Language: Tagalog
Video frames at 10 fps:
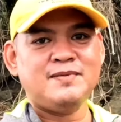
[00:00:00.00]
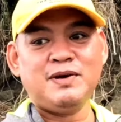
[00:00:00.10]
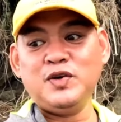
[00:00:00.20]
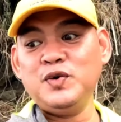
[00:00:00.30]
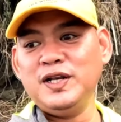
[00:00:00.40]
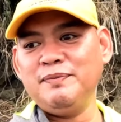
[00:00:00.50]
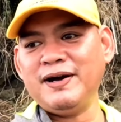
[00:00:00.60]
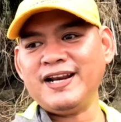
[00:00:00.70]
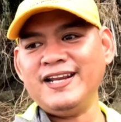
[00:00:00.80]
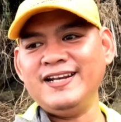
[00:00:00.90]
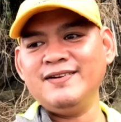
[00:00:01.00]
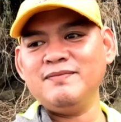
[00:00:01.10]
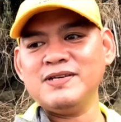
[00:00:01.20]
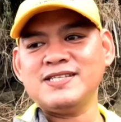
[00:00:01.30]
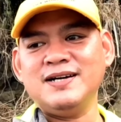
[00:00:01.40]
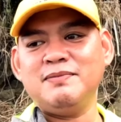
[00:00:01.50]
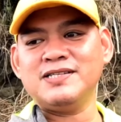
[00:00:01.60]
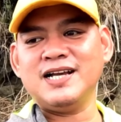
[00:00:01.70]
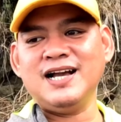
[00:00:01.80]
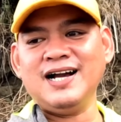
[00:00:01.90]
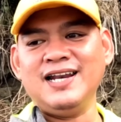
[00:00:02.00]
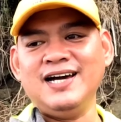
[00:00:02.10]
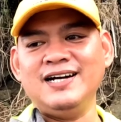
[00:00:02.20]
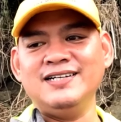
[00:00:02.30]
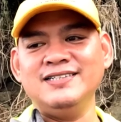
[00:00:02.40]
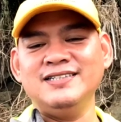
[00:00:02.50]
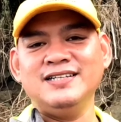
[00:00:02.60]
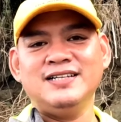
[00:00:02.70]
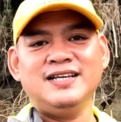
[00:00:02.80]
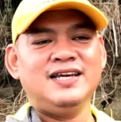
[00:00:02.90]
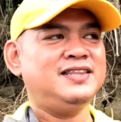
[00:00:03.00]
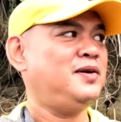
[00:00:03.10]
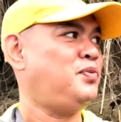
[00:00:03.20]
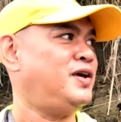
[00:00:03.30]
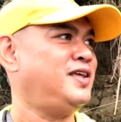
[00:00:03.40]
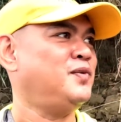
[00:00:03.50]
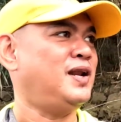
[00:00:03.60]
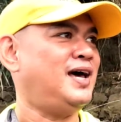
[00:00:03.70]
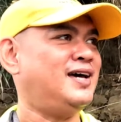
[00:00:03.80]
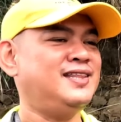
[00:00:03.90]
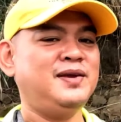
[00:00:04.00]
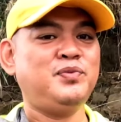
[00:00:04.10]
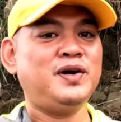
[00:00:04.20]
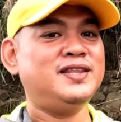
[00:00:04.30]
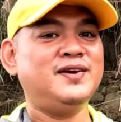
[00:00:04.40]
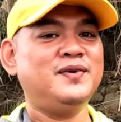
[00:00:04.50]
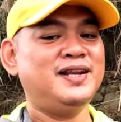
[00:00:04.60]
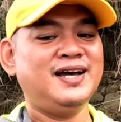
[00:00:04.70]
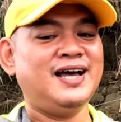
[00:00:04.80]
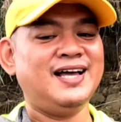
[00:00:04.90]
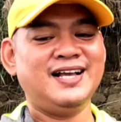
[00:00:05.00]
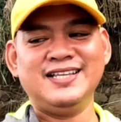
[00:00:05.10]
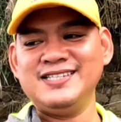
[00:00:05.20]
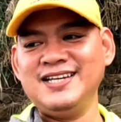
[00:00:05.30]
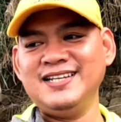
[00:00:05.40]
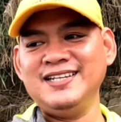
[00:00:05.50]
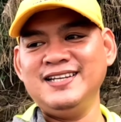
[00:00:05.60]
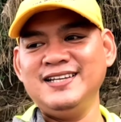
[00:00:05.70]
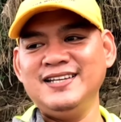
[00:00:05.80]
May huli pa rin. Basta magtiyaga ka lang. Hindi pwedeng wala. Hindi pwedeng walang kakagat dyan.